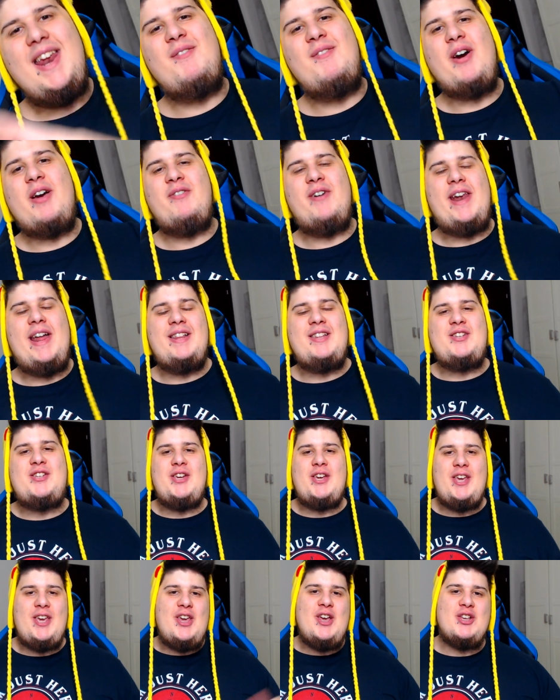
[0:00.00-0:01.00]
Poké
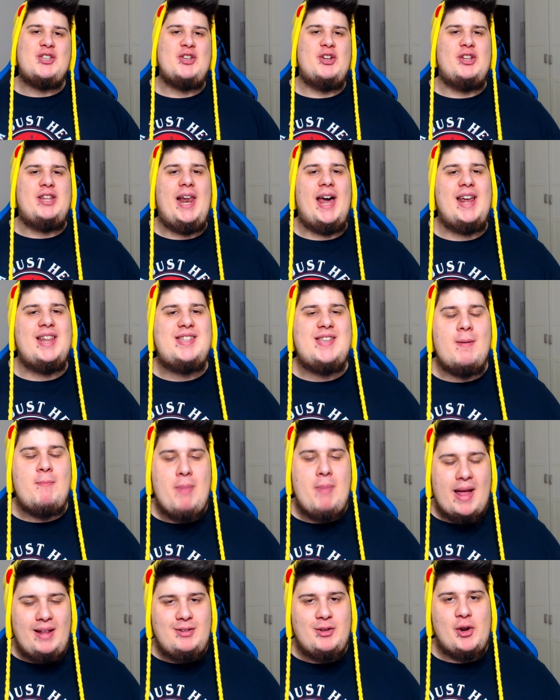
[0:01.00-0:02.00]
Fanatici, io sono Dlarz e
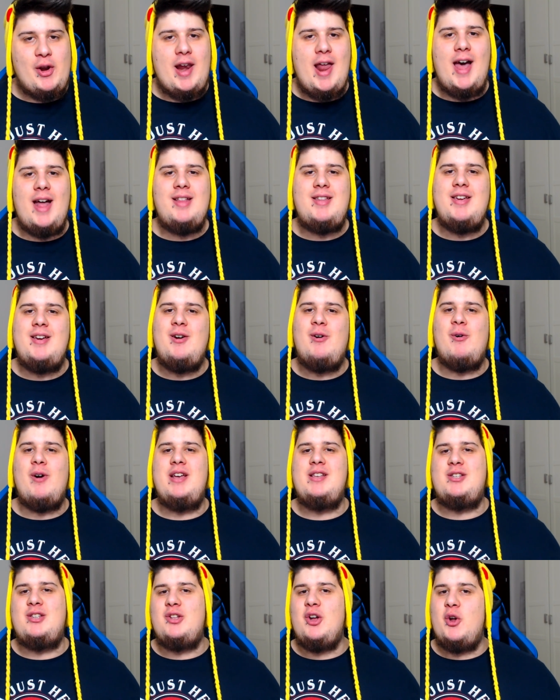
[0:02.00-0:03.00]
bentornati in
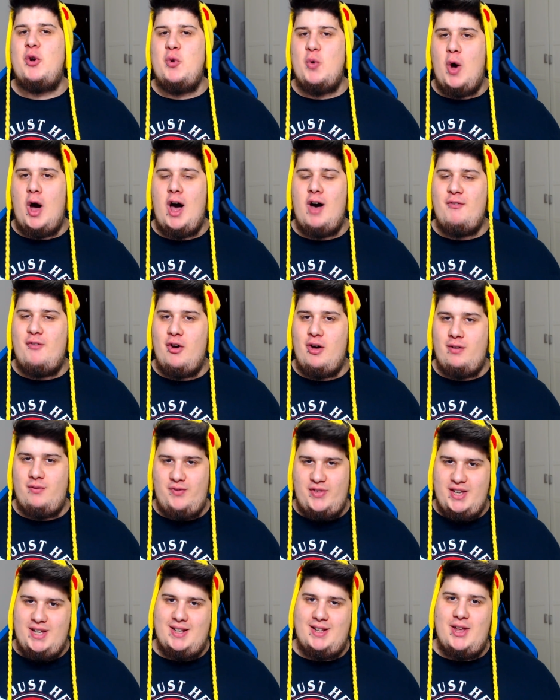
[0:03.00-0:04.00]
questo nuovo
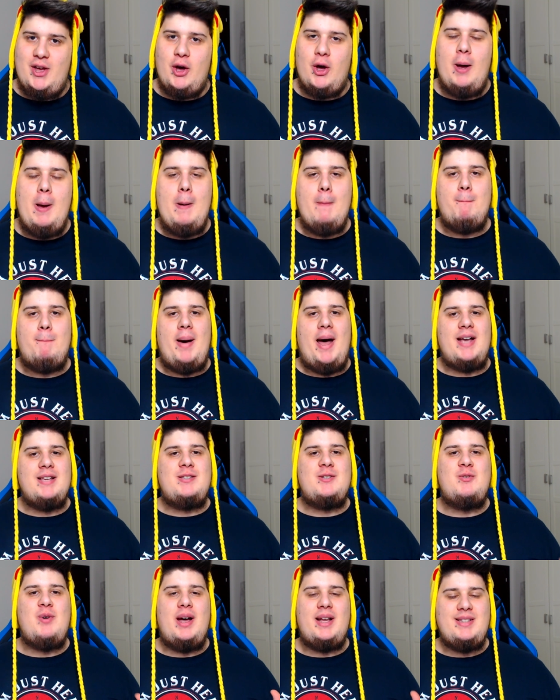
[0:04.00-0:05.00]
video.
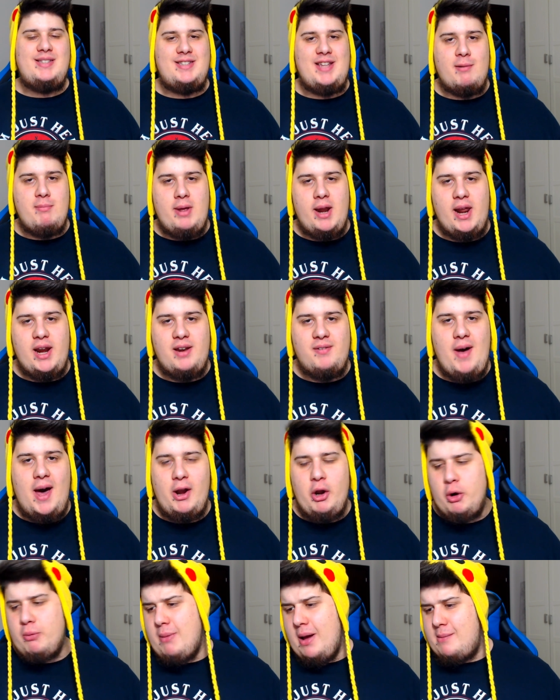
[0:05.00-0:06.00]
Pasqua sta per arrivare,
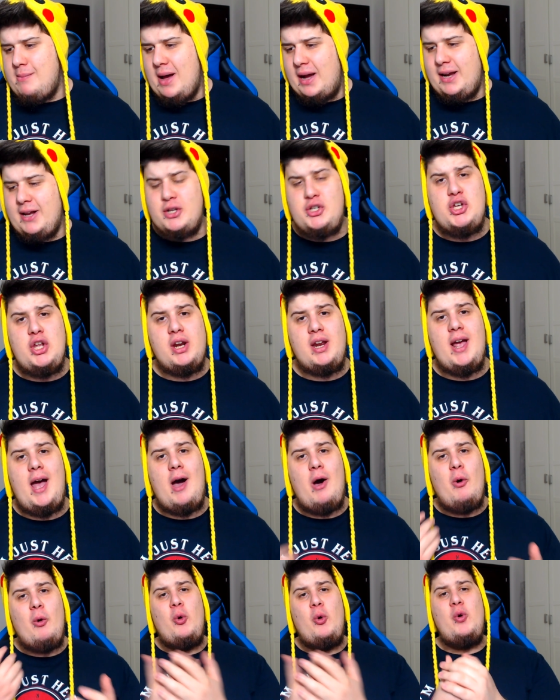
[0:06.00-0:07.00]
ormai manca
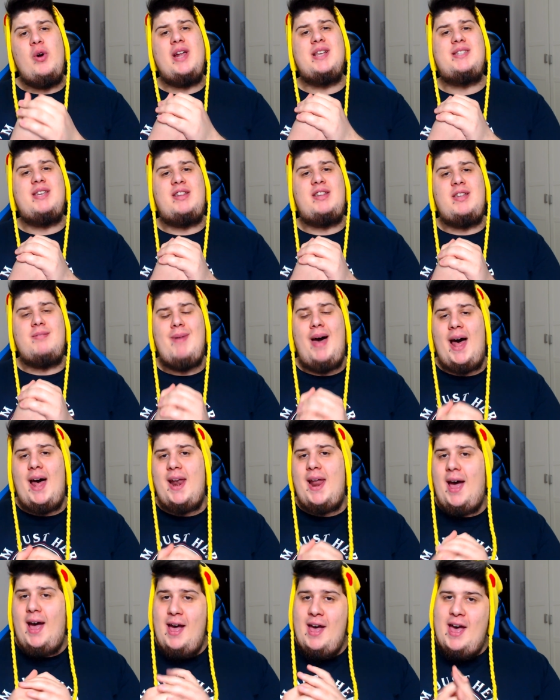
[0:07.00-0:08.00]
circa una
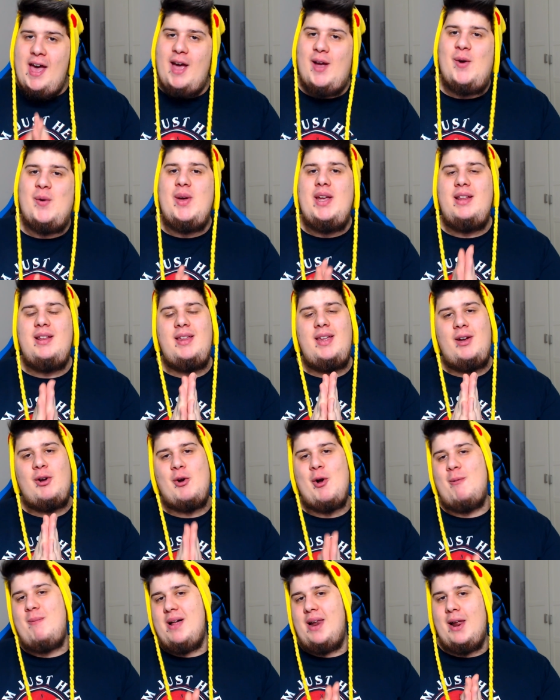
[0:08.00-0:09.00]
settimana e quindi,
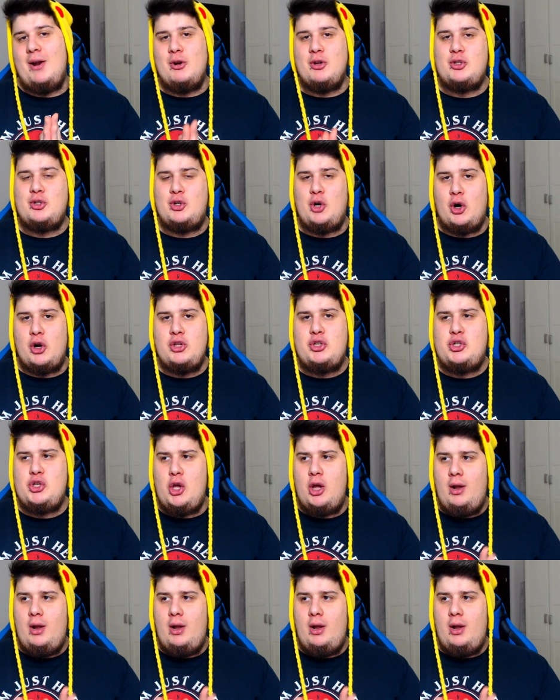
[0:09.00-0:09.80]
come l'anno scorso,